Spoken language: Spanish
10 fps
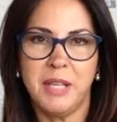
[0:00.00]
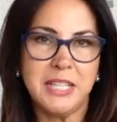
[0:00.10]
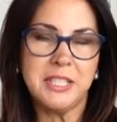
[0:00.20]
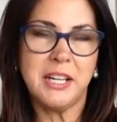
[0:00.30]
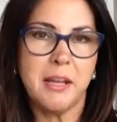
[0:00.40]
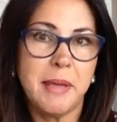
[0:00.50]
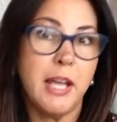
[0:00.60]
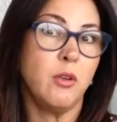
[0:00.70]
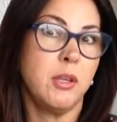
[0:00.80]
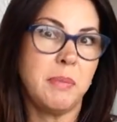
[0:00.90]
hacerle
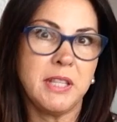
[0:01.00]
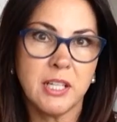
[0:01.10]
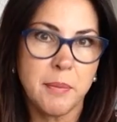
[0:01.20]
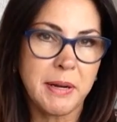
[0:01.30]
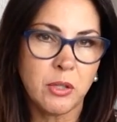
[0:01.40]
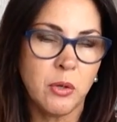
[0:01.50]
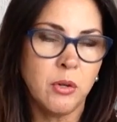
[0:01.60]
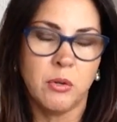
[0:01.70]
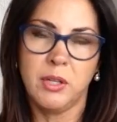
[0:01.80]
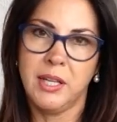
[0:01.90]
ver o de pedirle
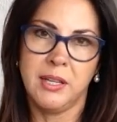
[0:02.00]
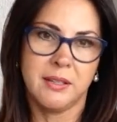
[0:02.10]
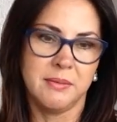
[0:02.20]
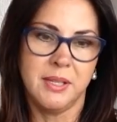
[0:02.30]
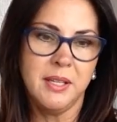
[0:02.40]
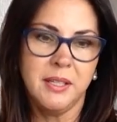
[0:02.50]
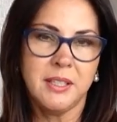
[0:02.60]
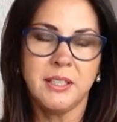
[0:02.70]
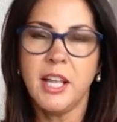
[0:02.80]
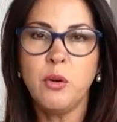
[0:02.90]
perdón o de,
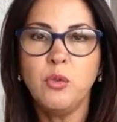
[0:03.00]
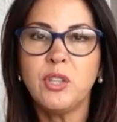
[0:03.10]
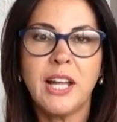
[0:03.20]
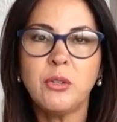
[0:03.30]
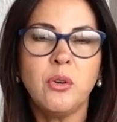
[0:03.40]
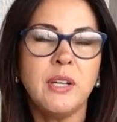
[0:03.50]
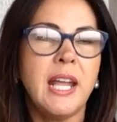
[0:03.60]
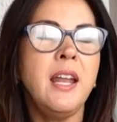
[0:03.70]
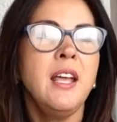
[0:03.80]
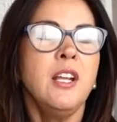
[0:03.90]
tener un trato con
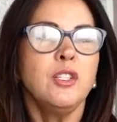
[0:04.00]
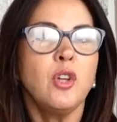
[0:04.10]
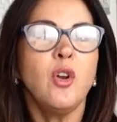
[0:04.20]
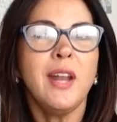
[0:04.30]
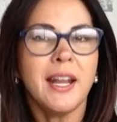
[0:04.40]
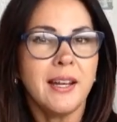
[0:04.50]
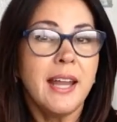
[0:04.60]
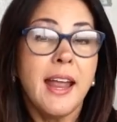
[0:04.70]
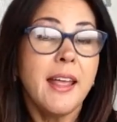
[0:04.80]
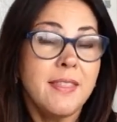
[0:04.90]
él, solo le,
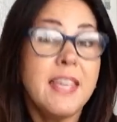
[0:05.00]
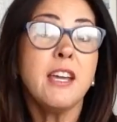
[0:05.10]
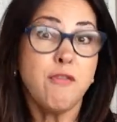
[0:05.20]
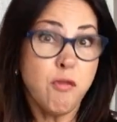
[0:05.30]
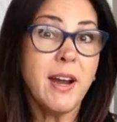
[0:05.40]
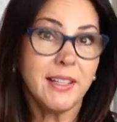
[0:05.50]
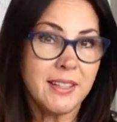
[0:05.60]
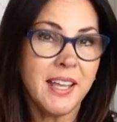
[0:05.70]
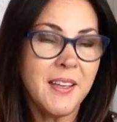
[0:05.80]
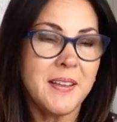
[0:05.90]
le, dije
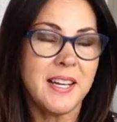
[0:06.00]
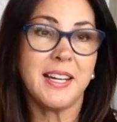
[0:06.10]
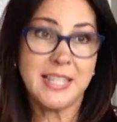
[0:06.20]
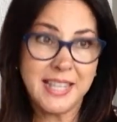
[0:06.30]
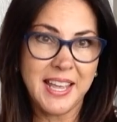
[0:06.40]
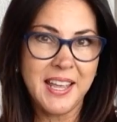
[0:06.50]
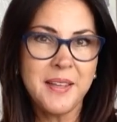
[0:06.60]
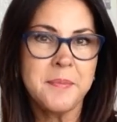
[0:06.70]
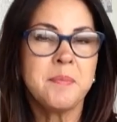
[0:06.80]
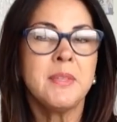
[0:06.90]
fuerte, le grité,
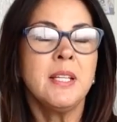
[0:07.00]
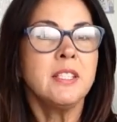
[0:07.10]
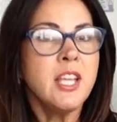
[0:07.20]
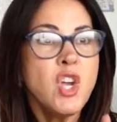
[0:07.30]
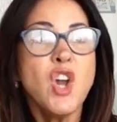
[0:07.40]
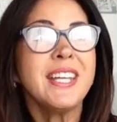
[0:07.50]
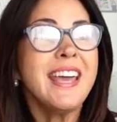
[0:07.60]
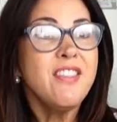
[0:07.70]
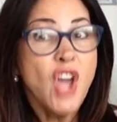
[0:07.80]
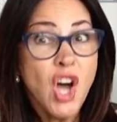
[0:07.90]
Señor,
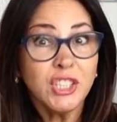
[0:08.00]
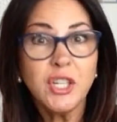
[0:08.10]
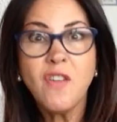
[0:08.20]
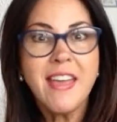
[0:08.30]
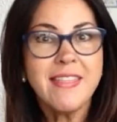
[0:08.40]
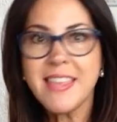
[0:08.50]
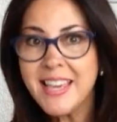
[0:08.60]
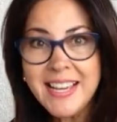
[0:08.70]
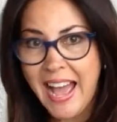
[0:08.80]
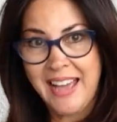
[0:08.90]
que Dios lo
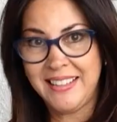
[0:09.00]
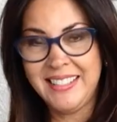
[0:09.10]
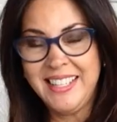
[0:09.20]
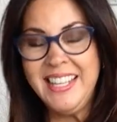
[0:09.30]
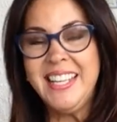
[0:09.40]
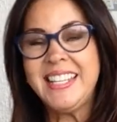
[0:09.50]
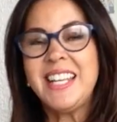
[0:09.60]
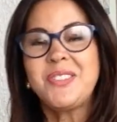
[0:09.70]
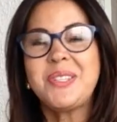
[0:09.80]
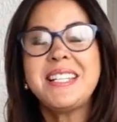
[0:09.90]
bendiga. Y
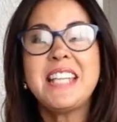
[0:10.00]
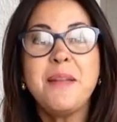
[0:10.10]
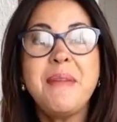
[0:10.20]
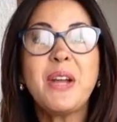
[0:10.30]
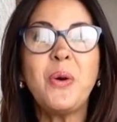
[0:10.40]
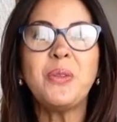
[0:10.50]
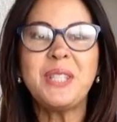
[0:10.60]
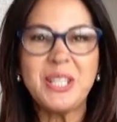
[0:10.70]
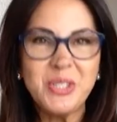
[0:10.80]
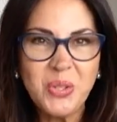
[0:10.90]
entonces él me
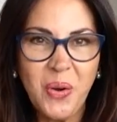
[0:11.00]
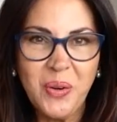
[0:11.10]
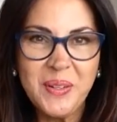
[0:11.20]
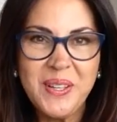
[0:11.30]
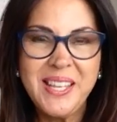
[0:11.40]
contestó,